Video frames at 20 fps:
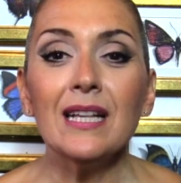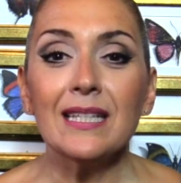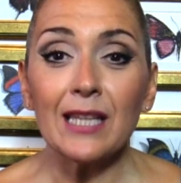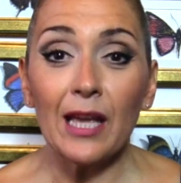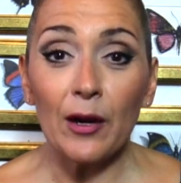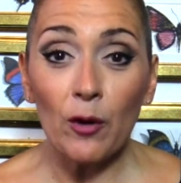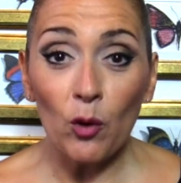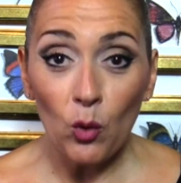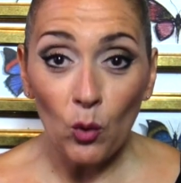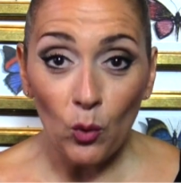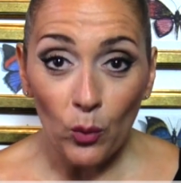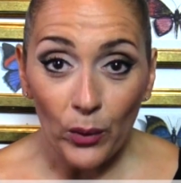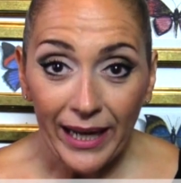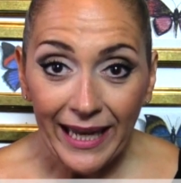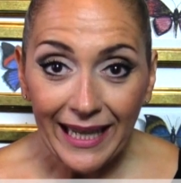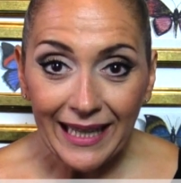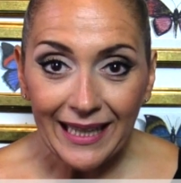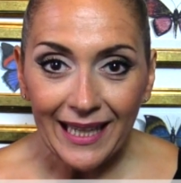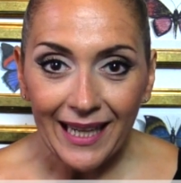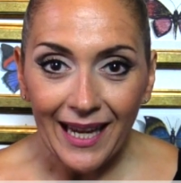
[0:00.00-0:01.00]
Sarò
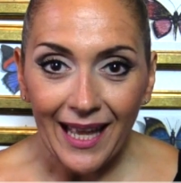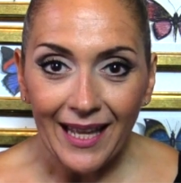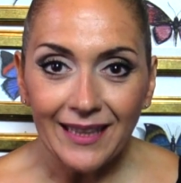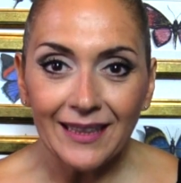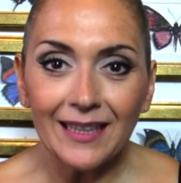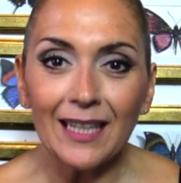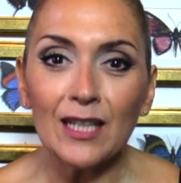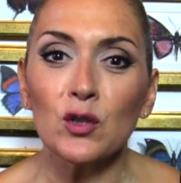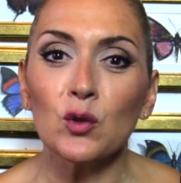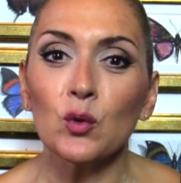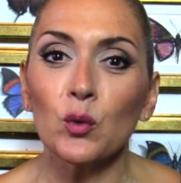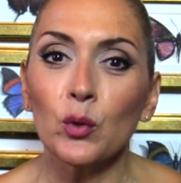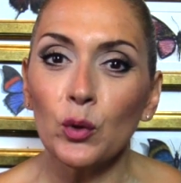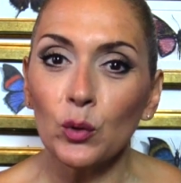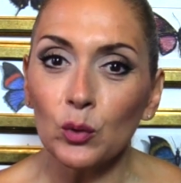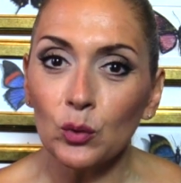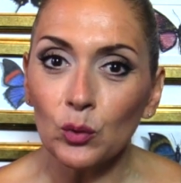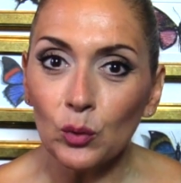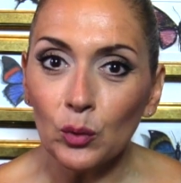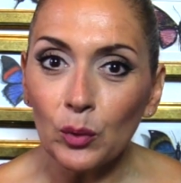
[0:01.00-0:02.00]
qui in diretta su
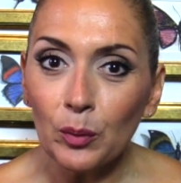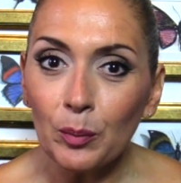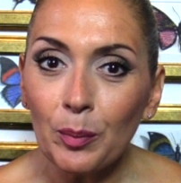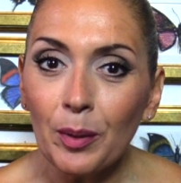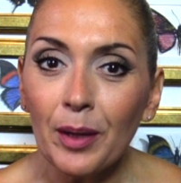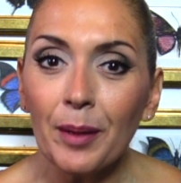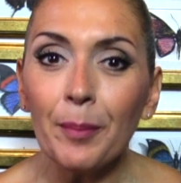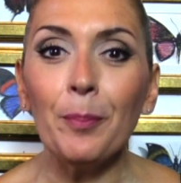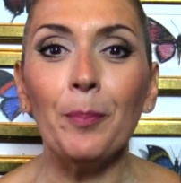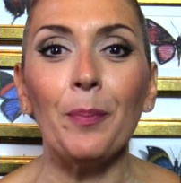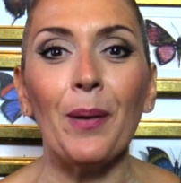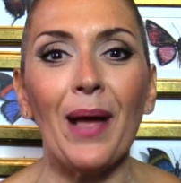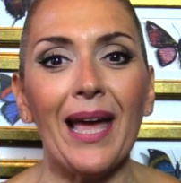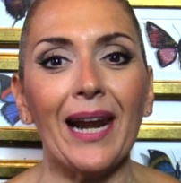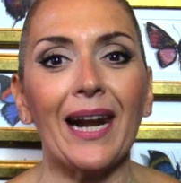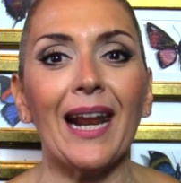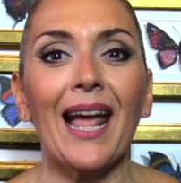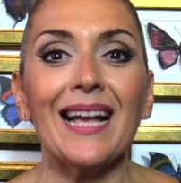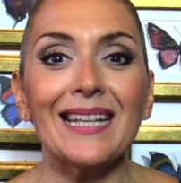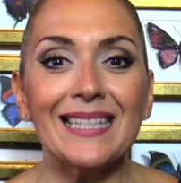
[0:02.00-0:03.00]
YouTube
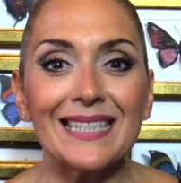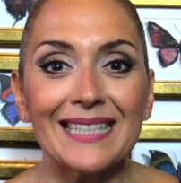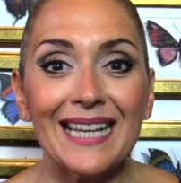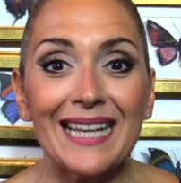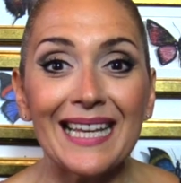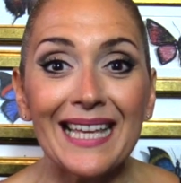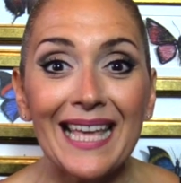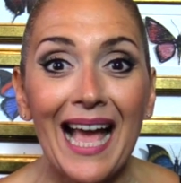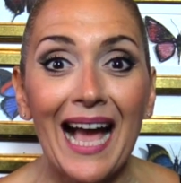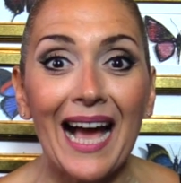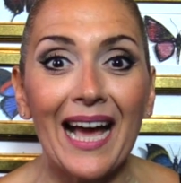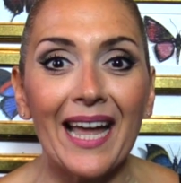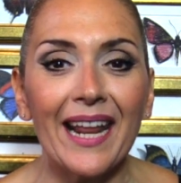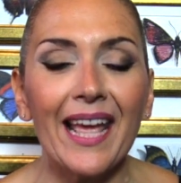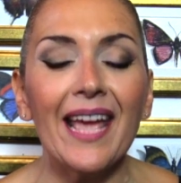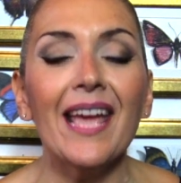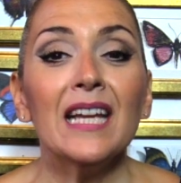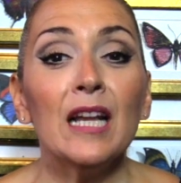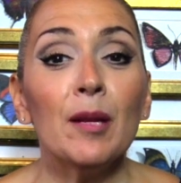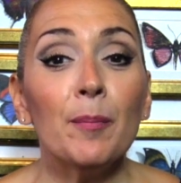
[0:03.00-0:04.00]
per
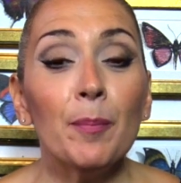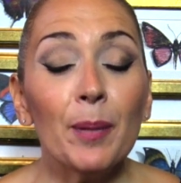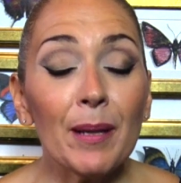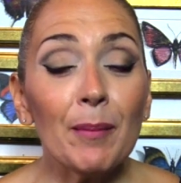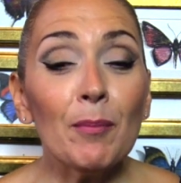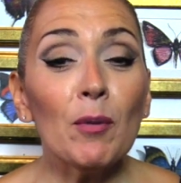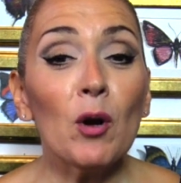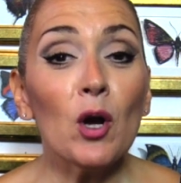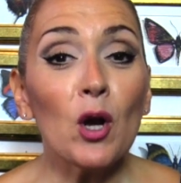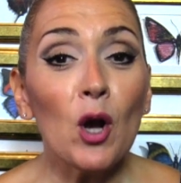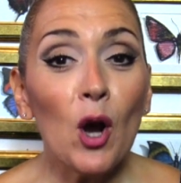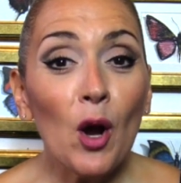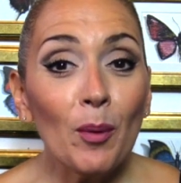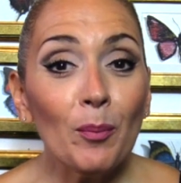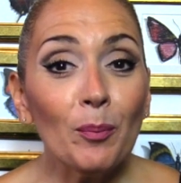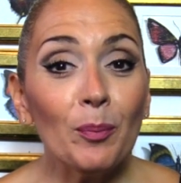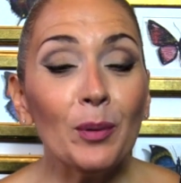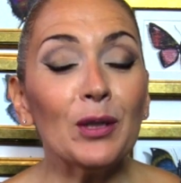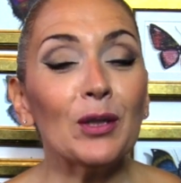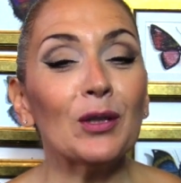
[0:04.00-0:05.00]
assegnare il primo
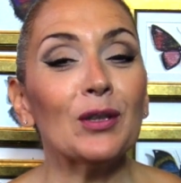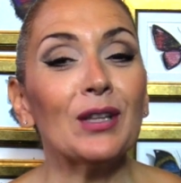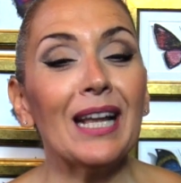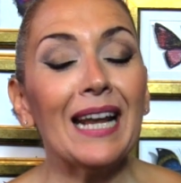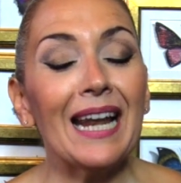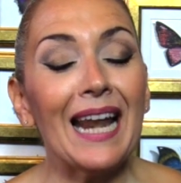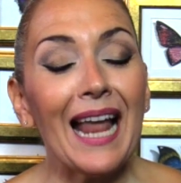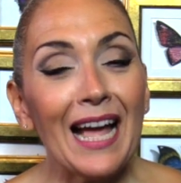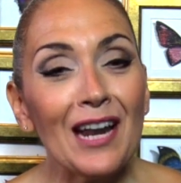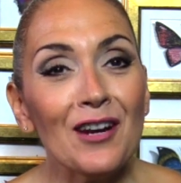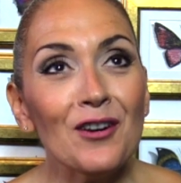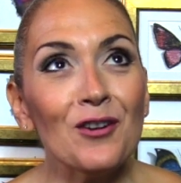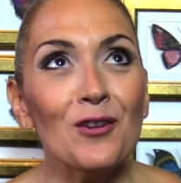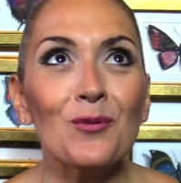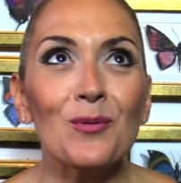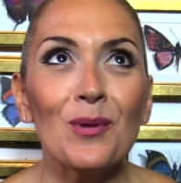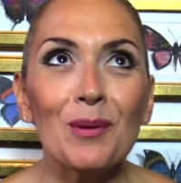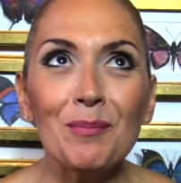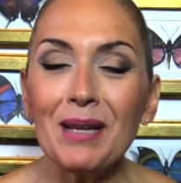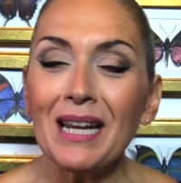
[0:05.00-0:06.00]
compito dell'anno
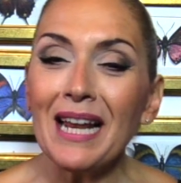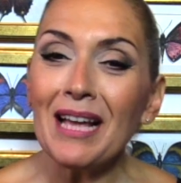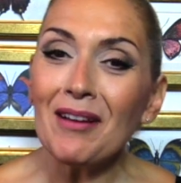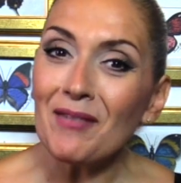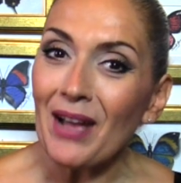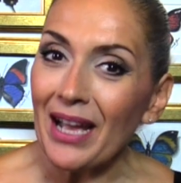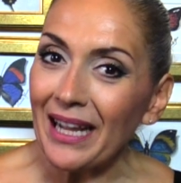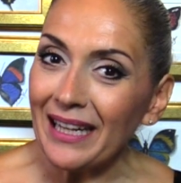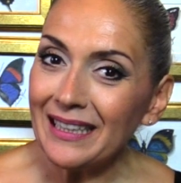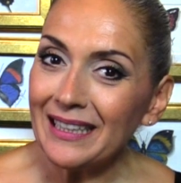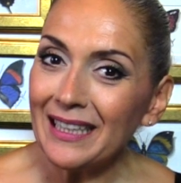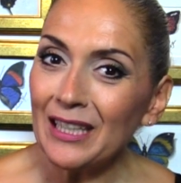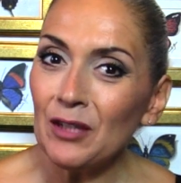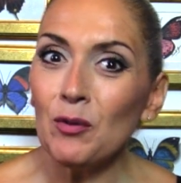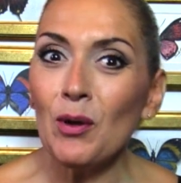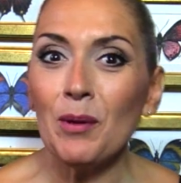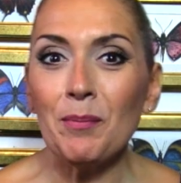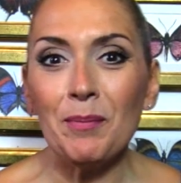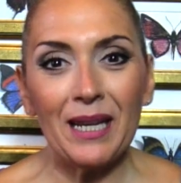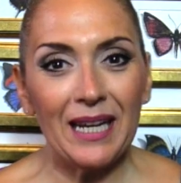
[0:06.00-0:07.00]

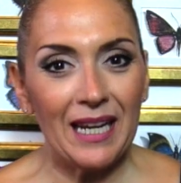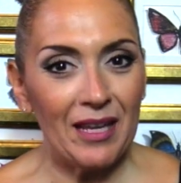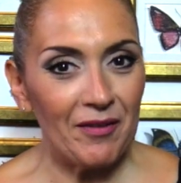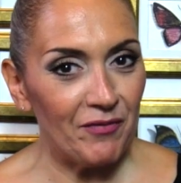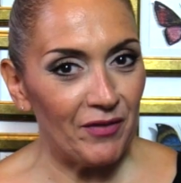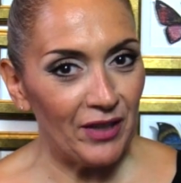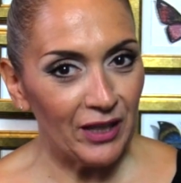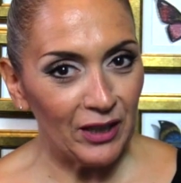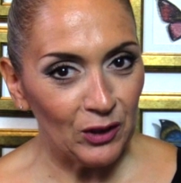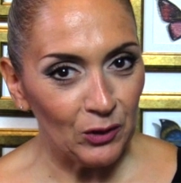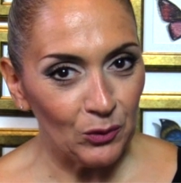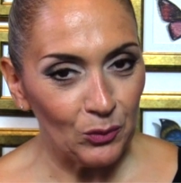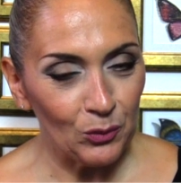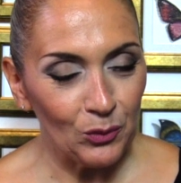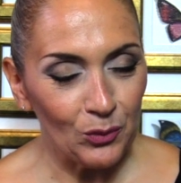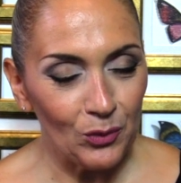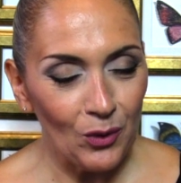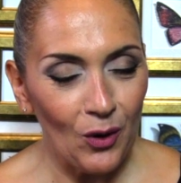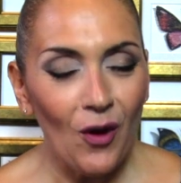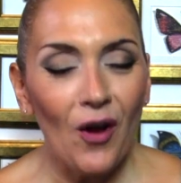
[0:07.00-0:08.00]

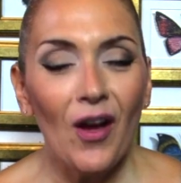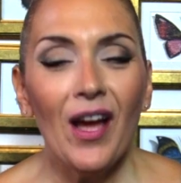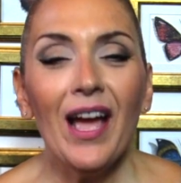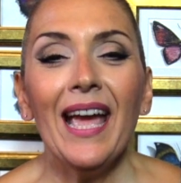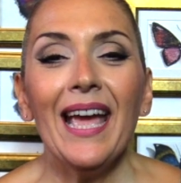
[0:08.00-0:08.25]
2020-2021.